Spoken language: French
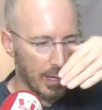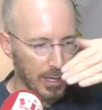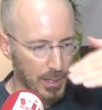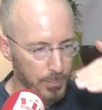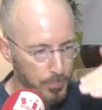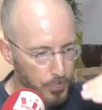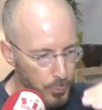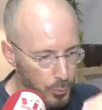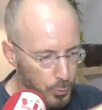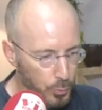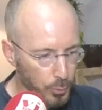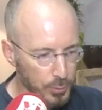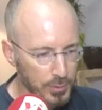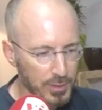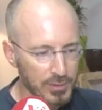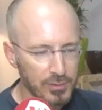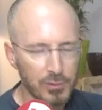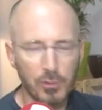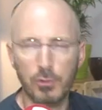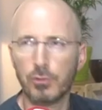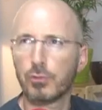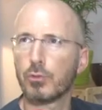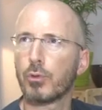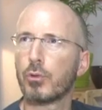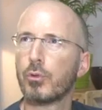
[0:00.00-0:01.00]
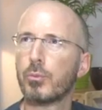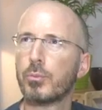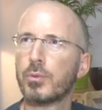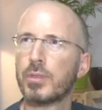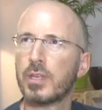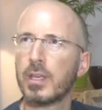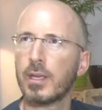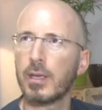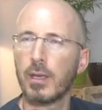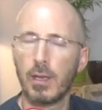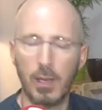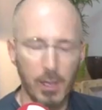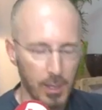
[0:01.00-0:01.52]
Et plus on descend sur le
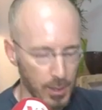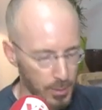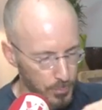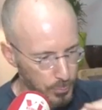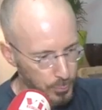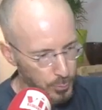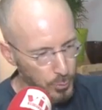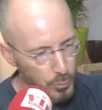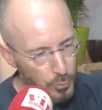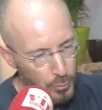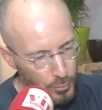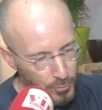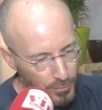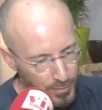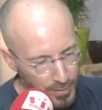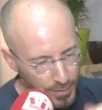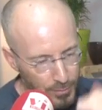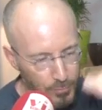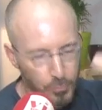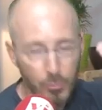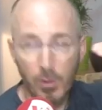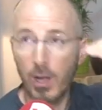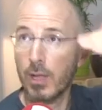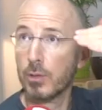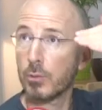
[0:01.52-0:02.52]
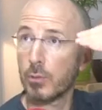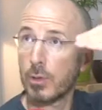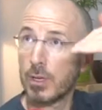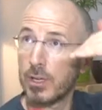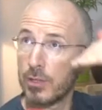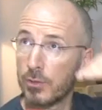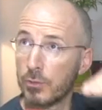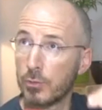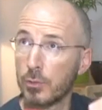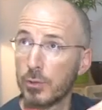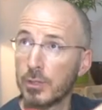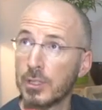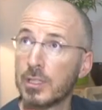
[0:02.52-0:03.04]
pied, plus on va avoir donc
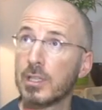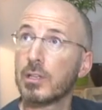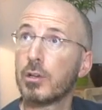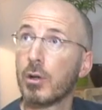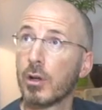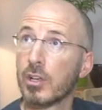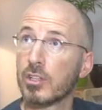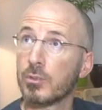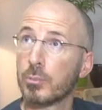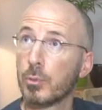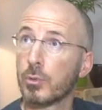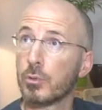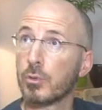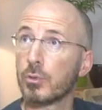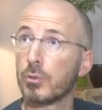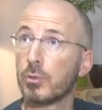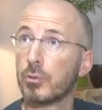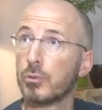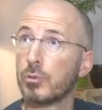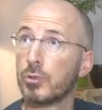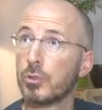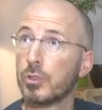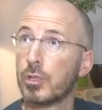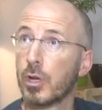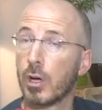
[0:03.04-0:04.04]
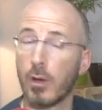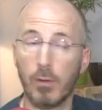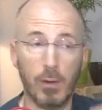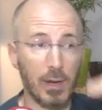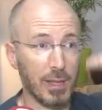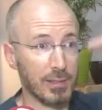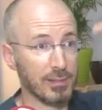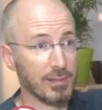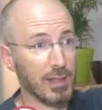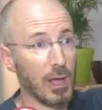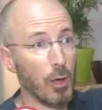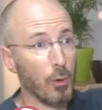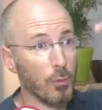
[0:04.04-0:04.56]
les zones qui correspondent aux zones du corps.
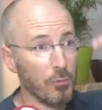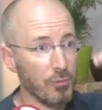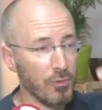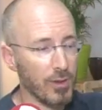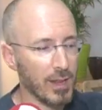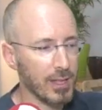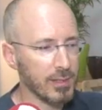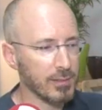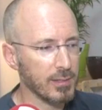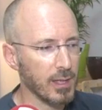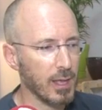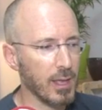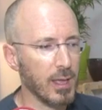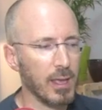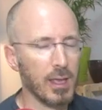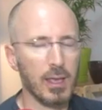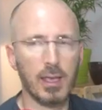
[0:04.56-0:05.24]
Voilà, ça reflète.